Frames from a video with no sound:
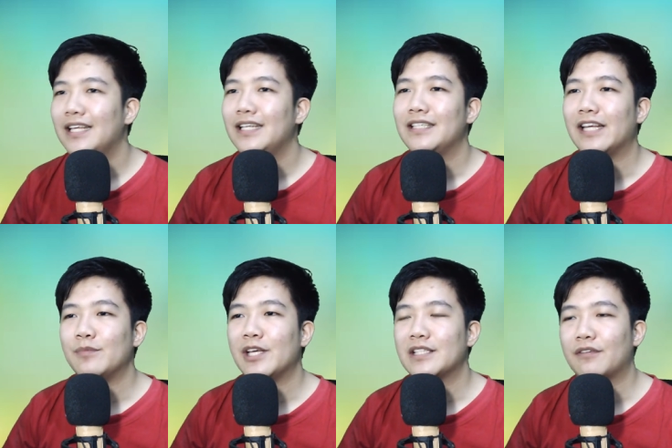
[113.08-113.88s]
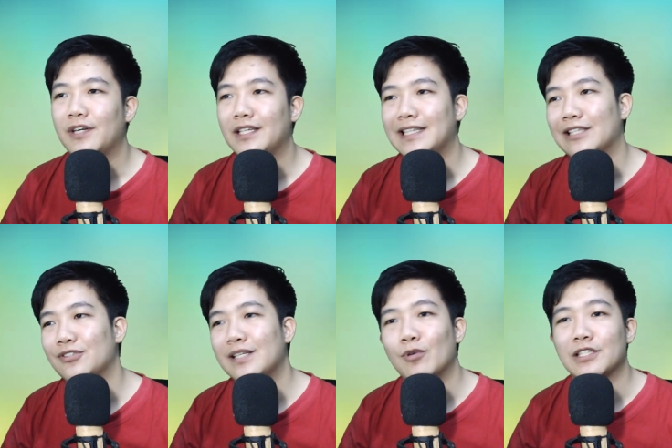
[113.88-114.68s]
Dan biaya server kita tahu
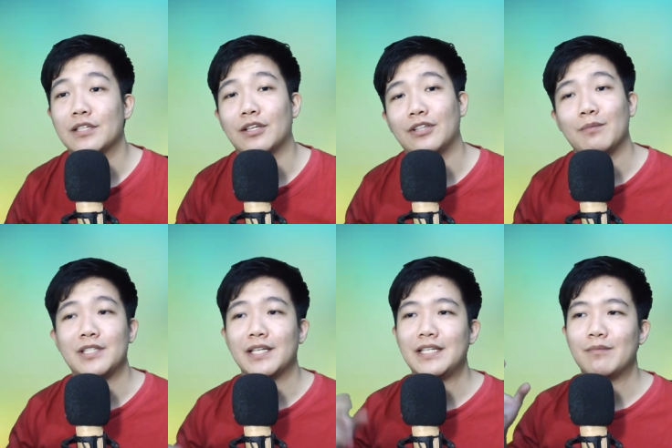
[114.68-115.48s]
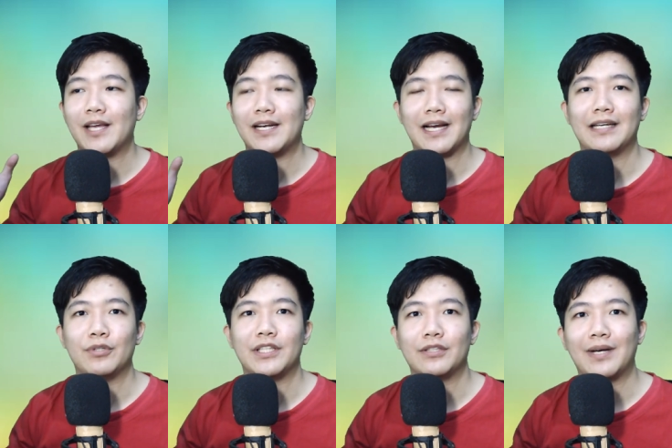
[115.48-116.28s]
sendiri bukan sesuatu yang bisa dibayar dengan
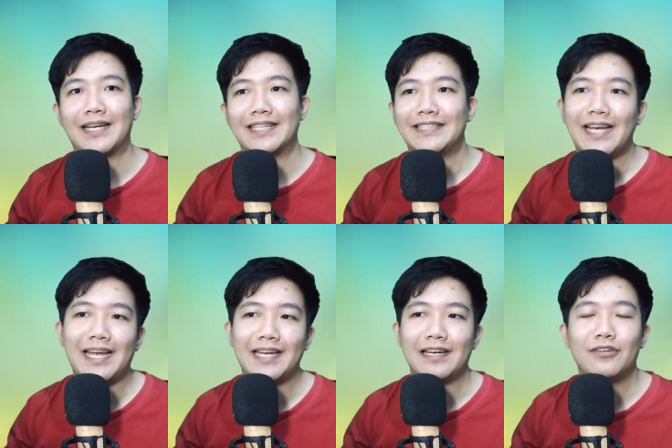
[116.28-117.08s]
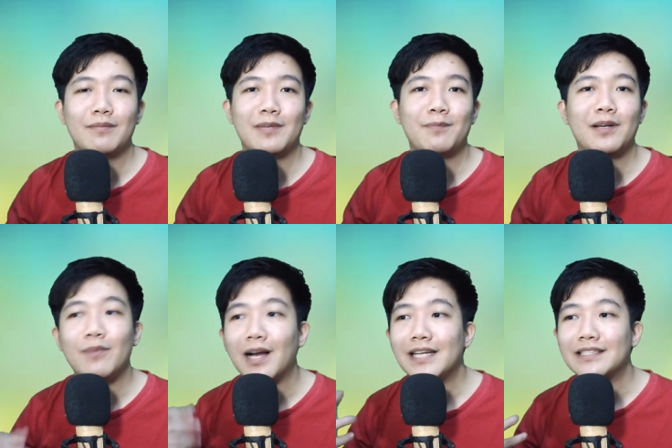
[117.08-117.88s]
duit hitungan receh. Lalu gimana
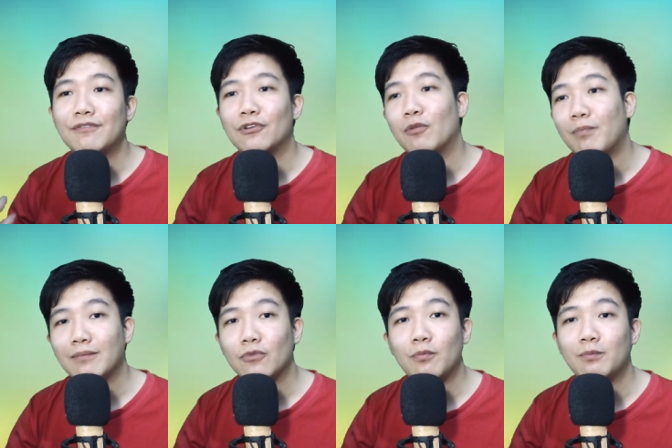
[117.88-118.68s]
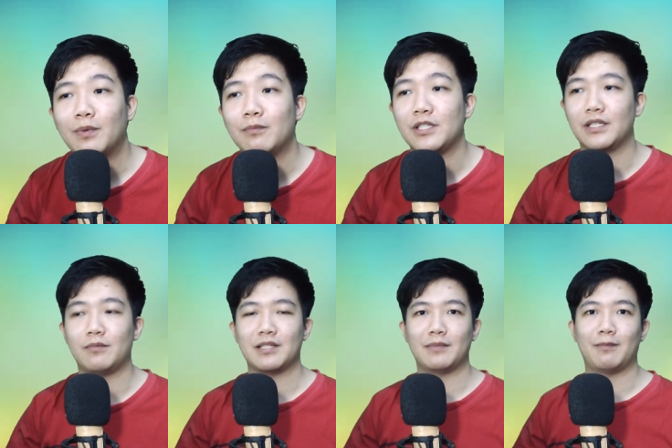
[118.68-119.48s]
pengembang alias developer maupun publisher
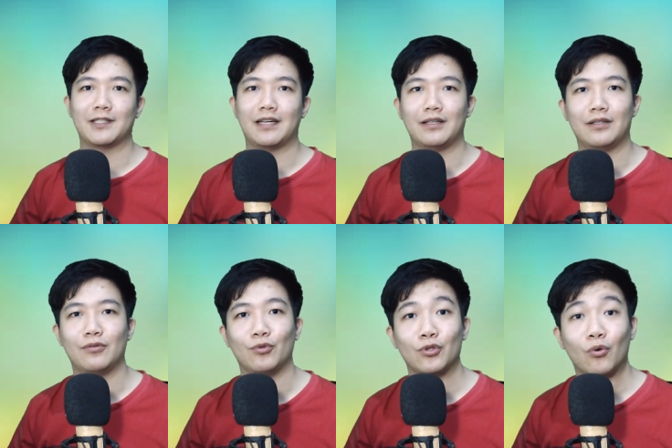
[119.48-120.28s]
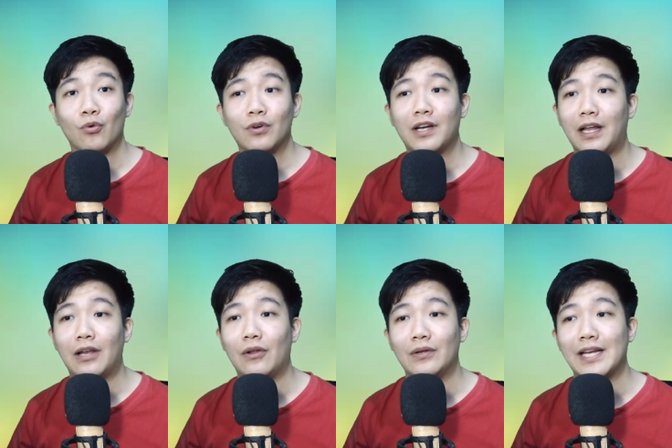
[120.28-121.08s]
bisa mendapatkan untung
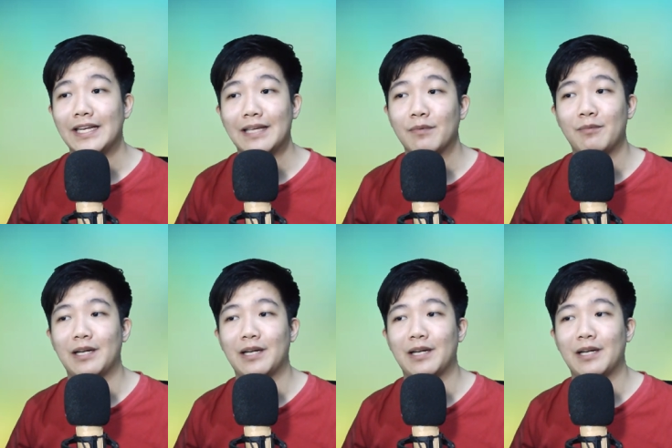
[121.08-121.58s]
kalau dari game yang mereka